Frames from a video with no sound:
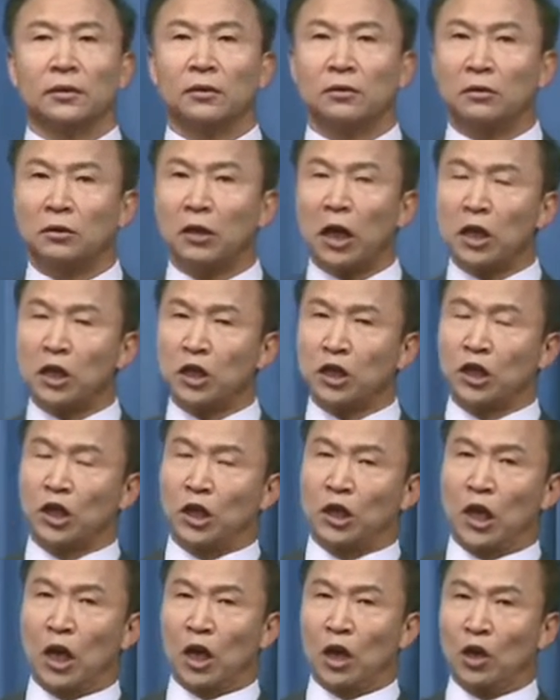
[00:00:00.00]
但是
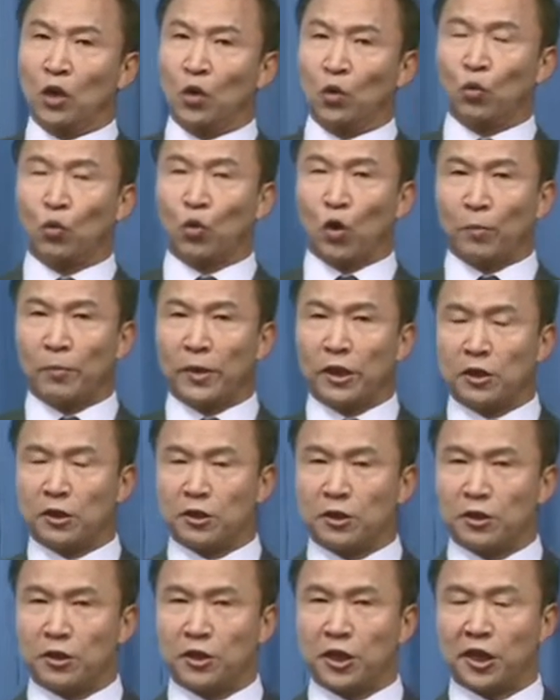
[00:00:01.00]
呢，我们的
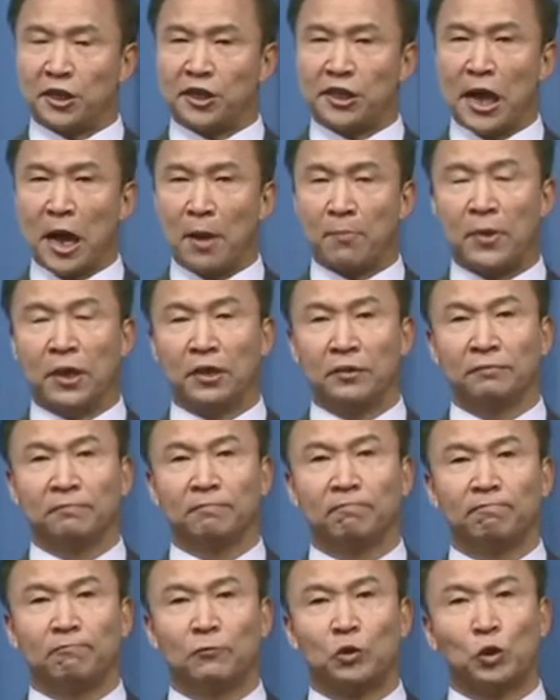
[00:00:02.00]
思想家们
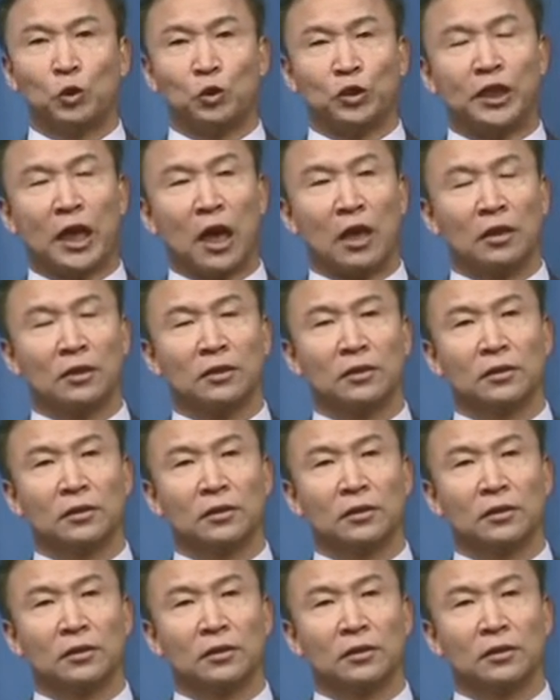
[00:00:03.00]
就像